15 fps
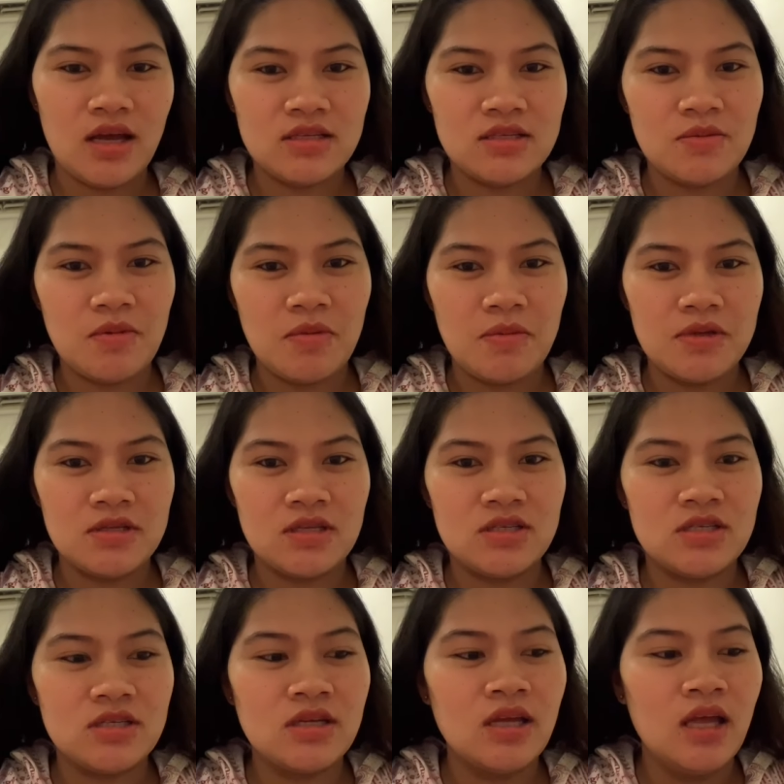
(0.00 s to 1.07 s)
kasi may
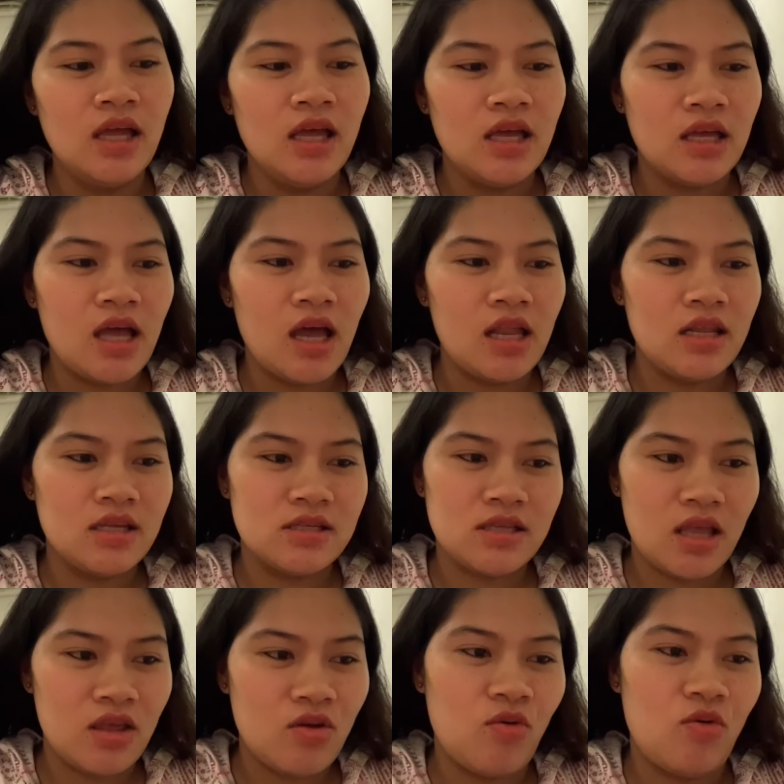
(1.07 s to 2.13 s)
message galing
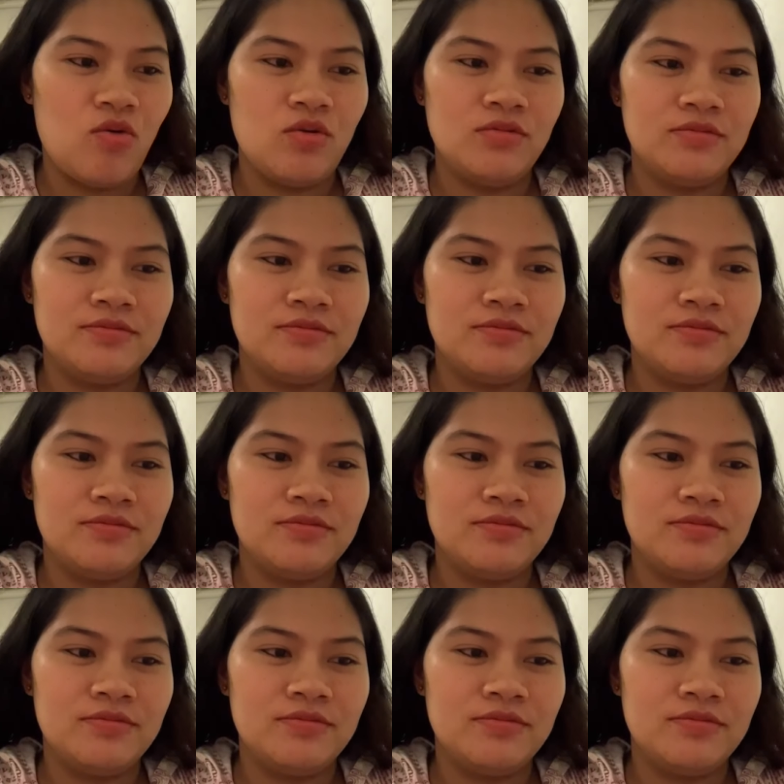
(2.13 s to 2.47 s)
sa iyo.